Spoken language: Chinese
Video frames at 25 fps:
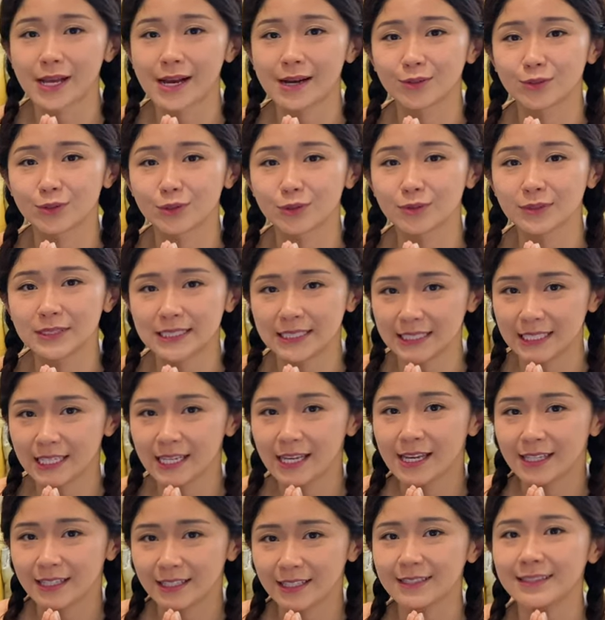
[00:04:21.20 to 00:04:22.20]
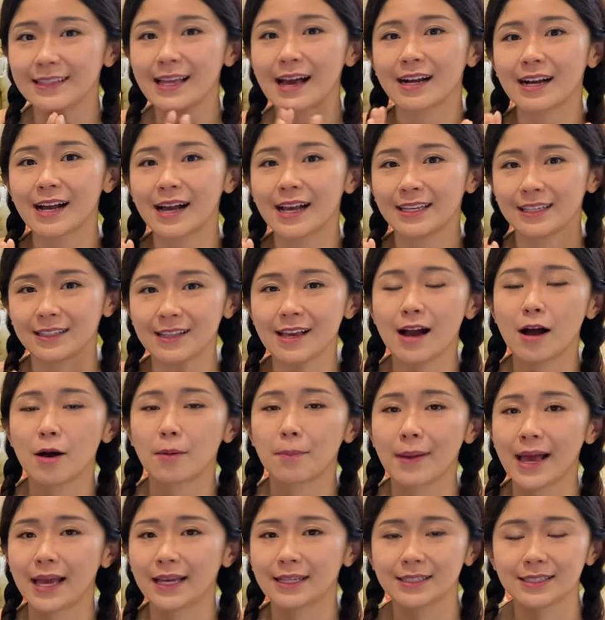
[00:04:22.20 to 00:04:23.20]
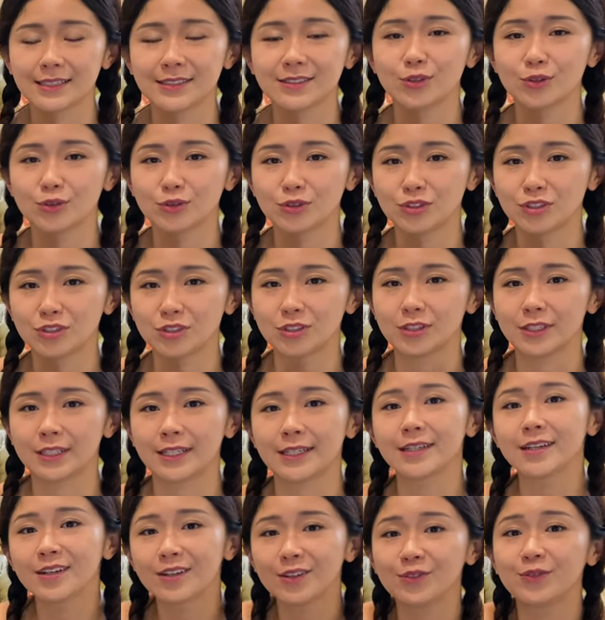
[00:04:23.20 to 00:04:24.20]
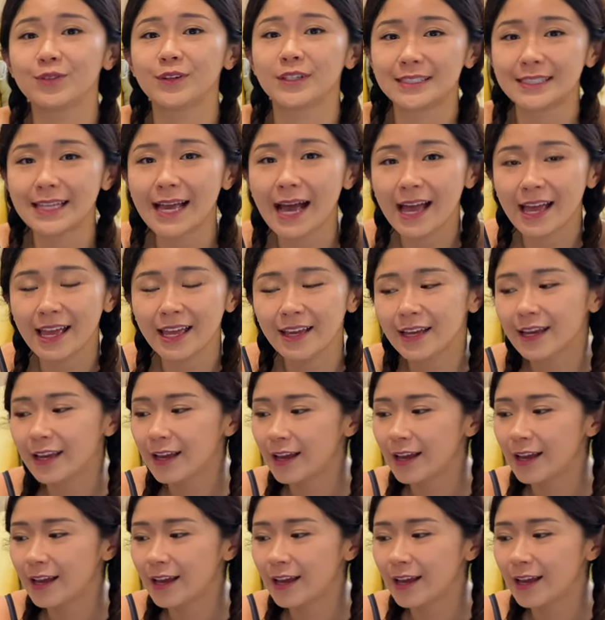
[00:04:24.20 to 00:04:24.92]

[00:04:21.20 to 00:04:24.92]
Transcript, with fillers: 要的东西，你大概一定要买，那就是一个粉袋。